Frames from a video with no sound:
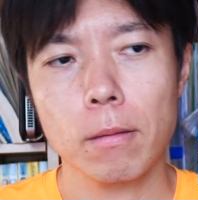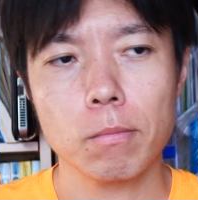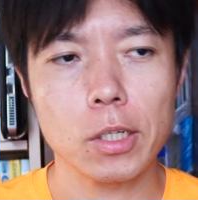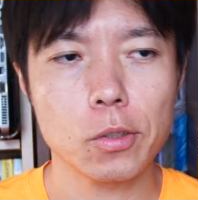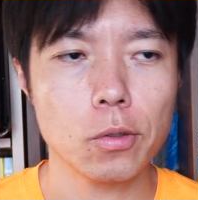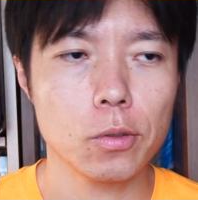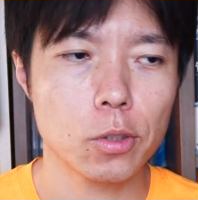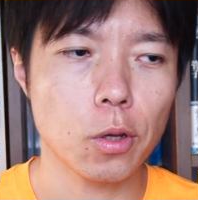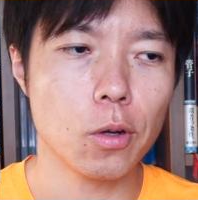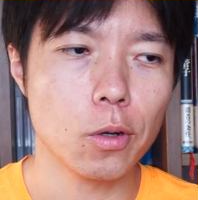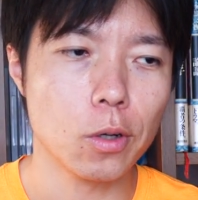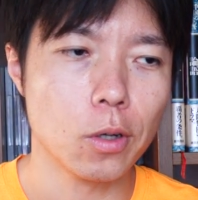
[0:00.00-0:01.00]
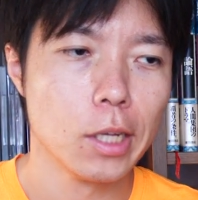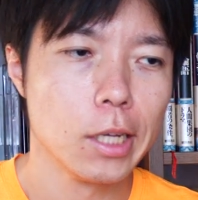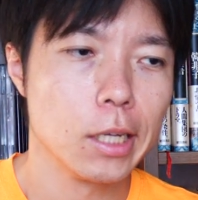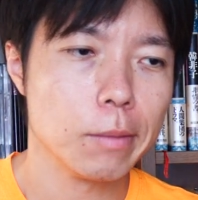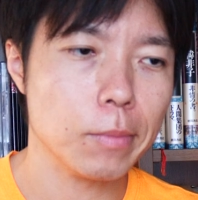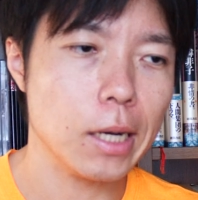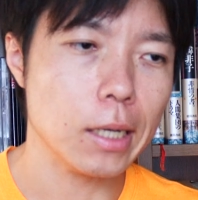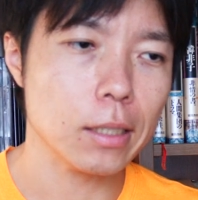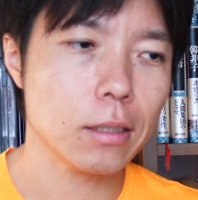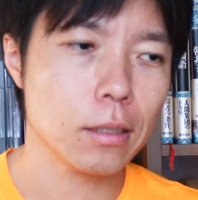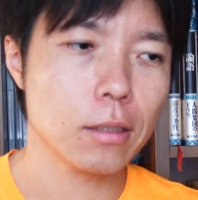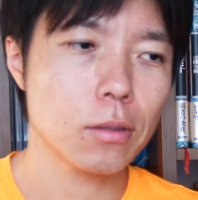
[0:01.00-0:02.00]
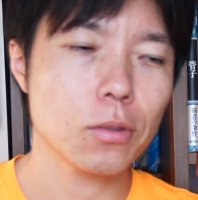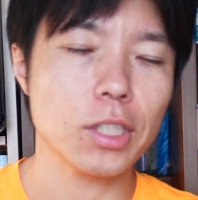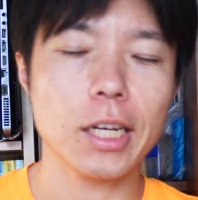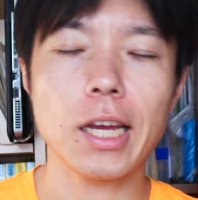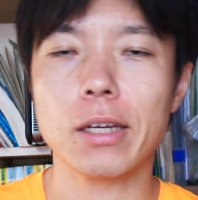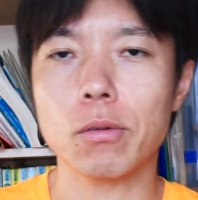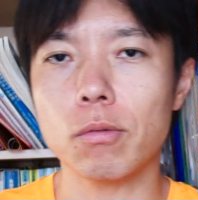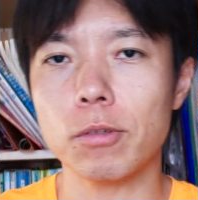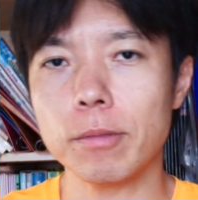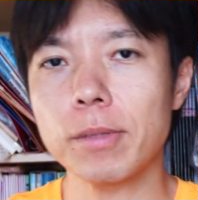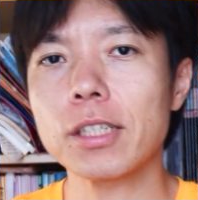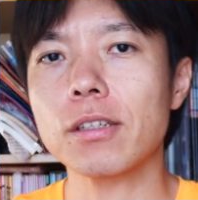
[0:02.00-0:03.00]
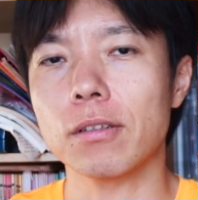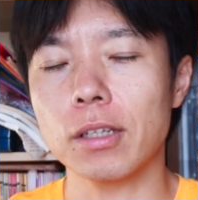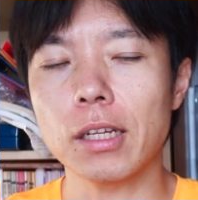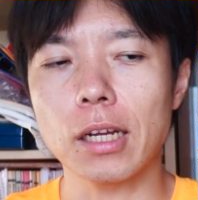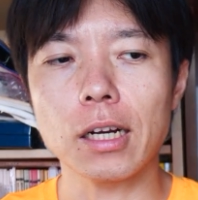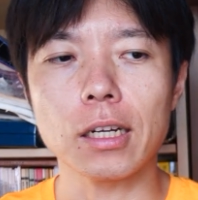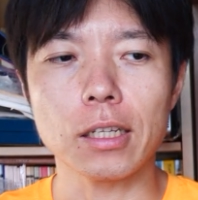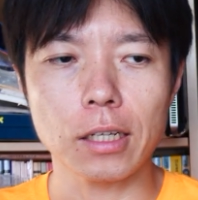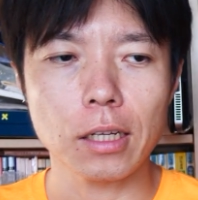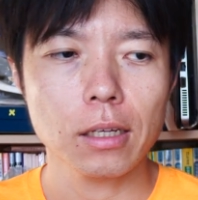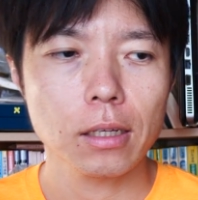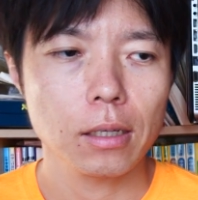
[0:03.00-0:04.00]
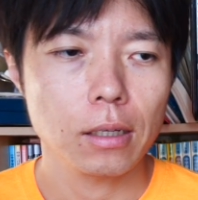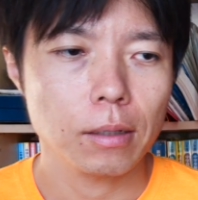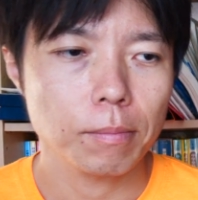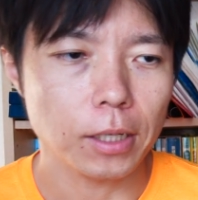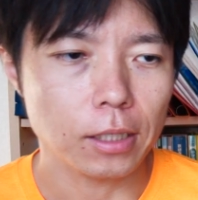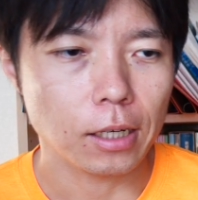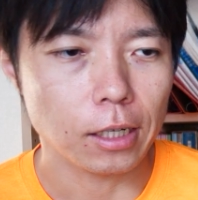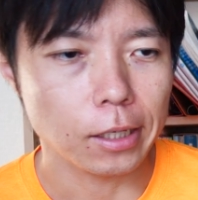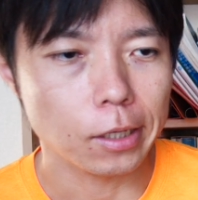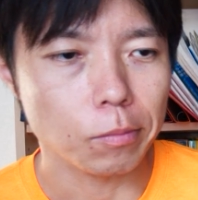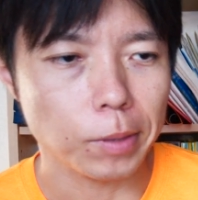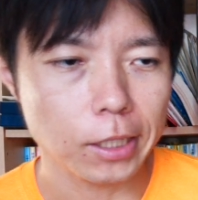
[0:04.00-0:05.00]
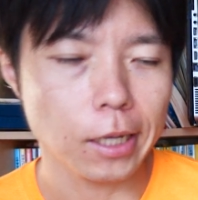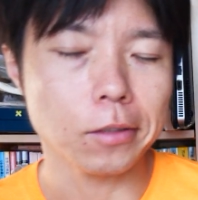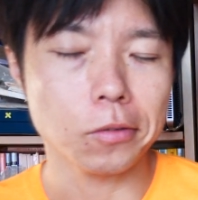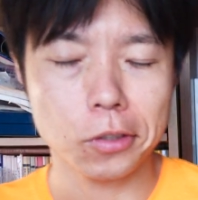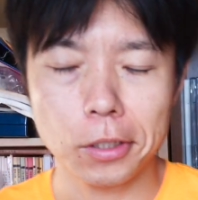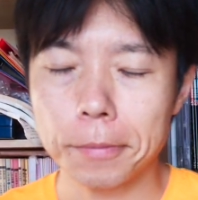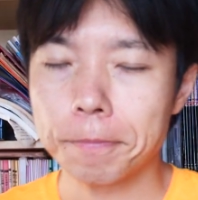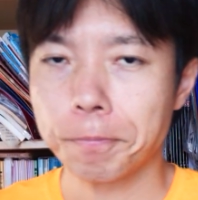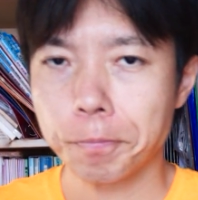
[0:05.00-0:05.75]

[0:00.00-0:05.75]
まあそそのまあ、そうじゃない子もいますけどね中にはね家庭のパターンとして